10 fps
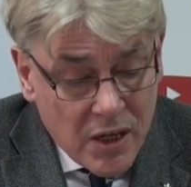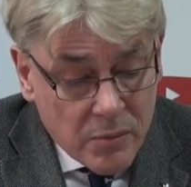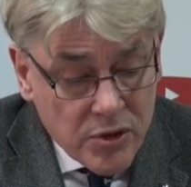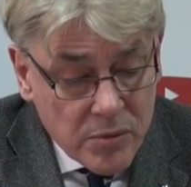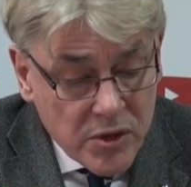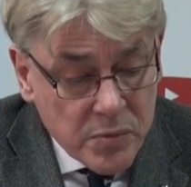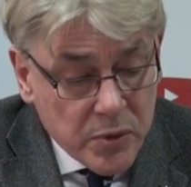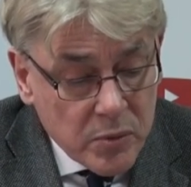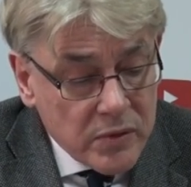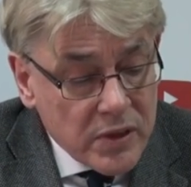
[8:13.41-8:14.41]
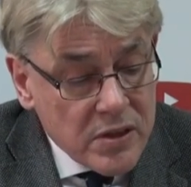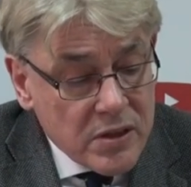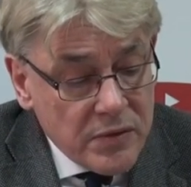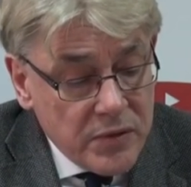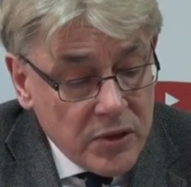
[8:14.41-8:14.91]
możemy spróbować
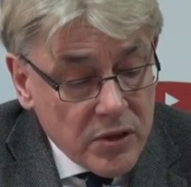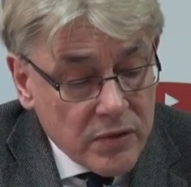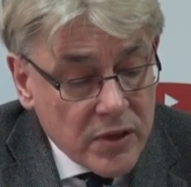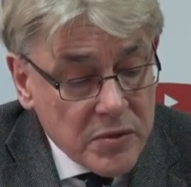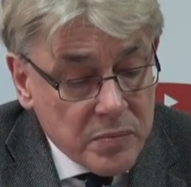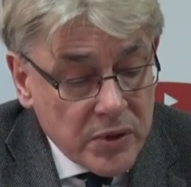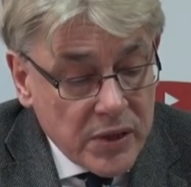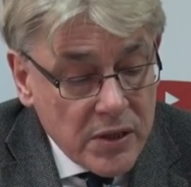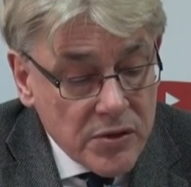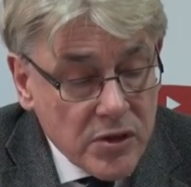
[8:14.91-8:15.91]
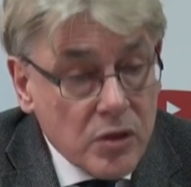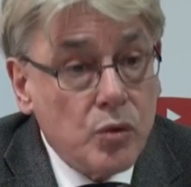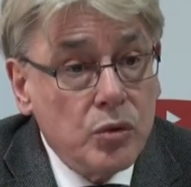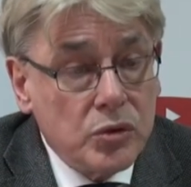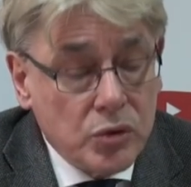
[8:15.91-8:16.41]
zdefiniować pojęcie
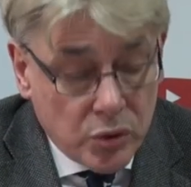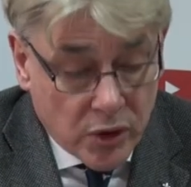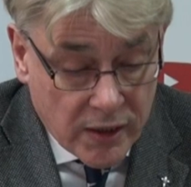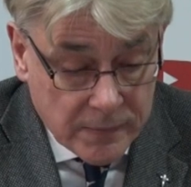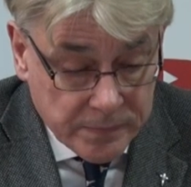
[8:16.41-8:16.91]
kultura.